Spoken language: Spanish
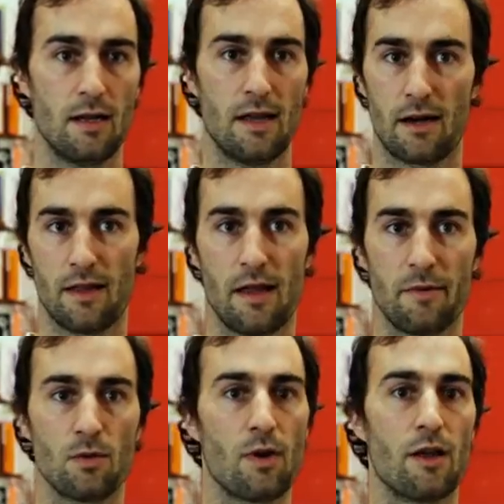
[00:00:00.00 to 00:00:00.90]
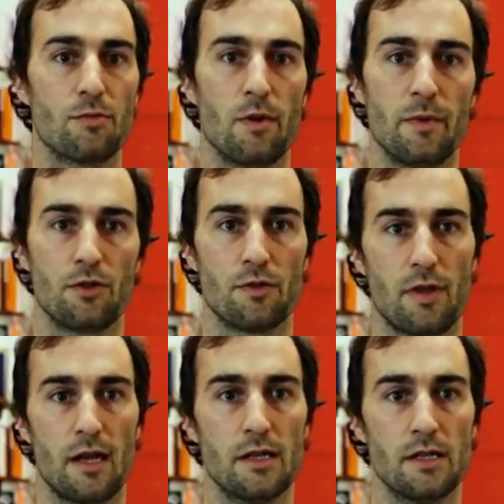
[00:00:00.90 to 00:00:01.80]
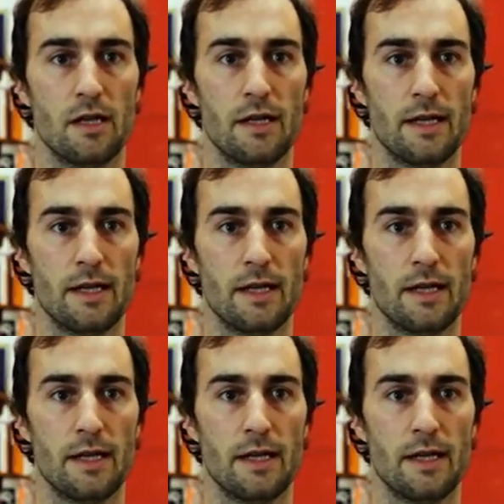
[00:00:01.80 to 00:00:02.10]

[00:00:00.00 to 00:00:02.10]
la realidad vinculada a los movimientos sociales